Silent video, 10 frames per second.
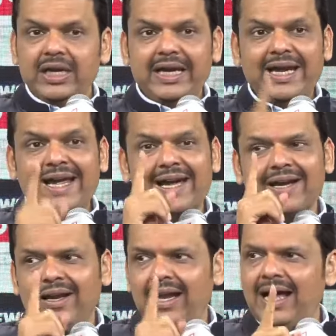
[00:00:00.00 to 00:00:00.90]
एक
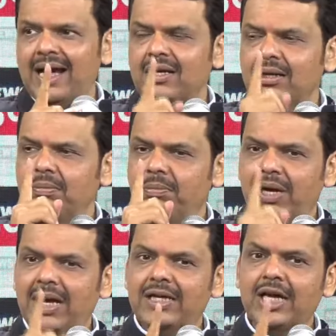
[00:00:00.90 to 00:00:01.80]
लाख
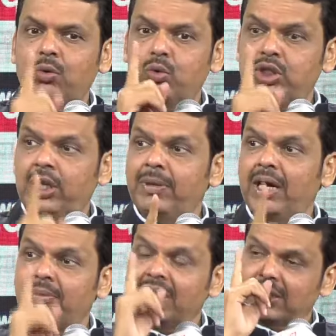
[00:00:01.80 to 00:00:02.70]
मराठा उद्यमी
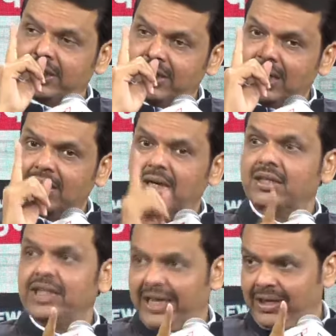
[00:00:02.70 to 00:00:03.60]
हमने तैयार कर
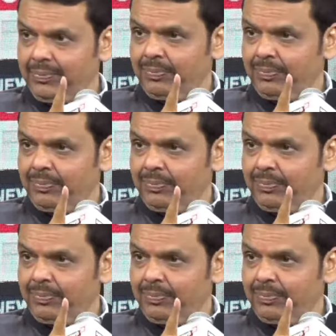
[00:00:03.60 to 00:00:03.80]
दिए